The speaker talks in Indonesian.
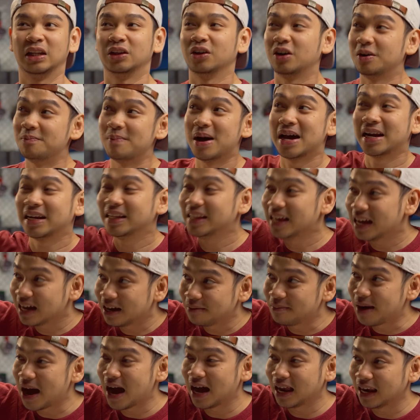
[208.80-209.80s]
Atau kemarin
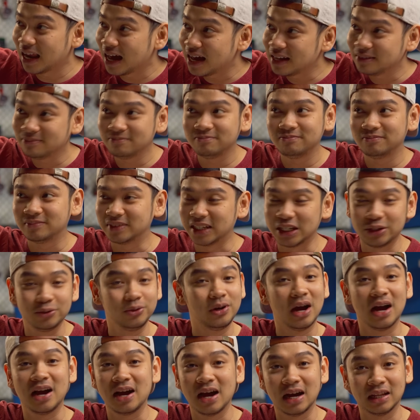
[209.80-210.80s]
yang kemahalan, saya
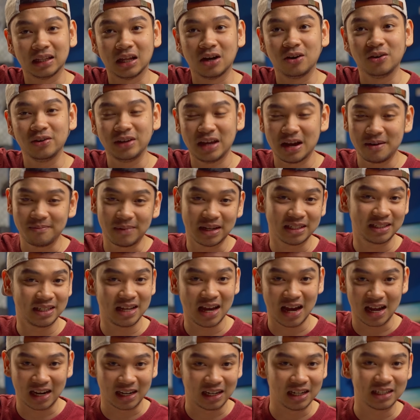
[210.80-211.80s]
juga nggak tahu yang
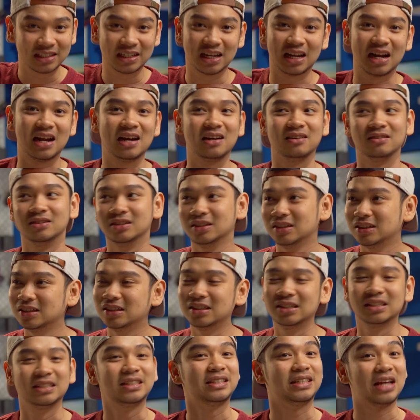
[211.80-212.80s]
pasti harga sekarang
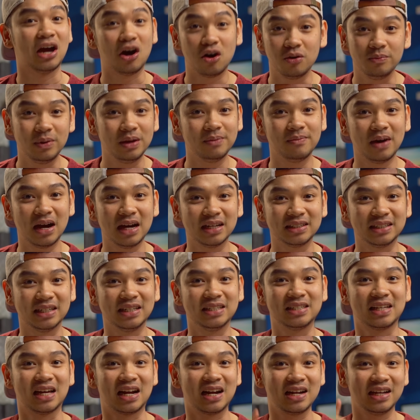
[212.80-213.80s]
Xiaomi banget
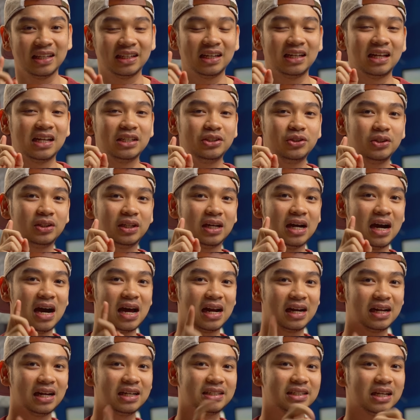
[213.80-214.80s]
sih. Sekarang kita lanjut ke
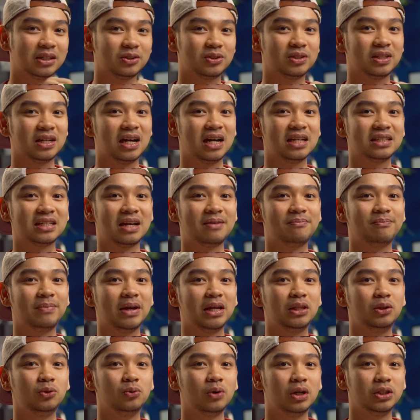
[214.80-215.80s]
harga satu setengah
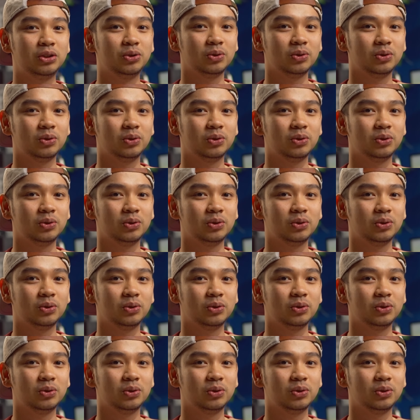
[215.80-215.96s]
sampai 2